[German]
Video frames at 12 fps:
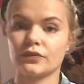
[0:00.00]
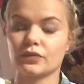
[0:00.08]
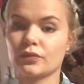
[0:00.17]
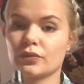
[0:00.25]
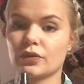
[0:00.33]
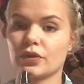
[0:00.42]

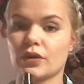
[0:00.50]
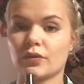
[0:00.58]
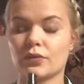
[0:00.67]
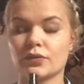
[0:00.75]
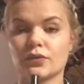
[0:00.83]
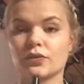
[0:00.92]

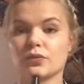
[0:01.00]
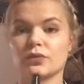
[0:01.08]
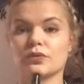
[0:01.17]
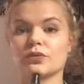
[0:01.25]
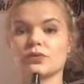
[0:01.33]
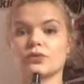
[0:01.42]

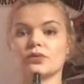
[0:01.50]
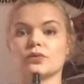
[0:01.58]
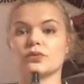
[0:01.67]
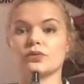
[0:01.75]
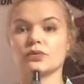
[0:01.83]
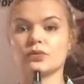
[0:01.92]

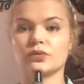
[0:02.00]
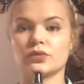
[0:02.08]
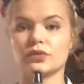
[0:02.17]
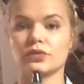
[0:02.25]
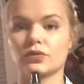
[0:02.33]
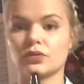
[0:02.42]

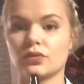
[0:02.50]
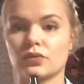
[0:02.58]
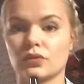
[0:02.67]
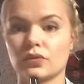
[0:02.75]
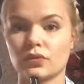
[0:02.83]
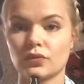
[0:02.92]

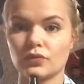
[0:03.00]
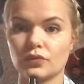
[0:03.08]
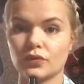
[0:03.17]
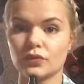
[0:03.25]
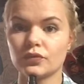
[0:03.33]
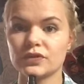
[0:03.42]

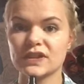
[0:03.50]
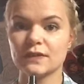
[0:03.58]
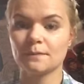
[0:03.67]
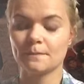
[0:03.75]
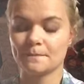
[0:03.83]
2015?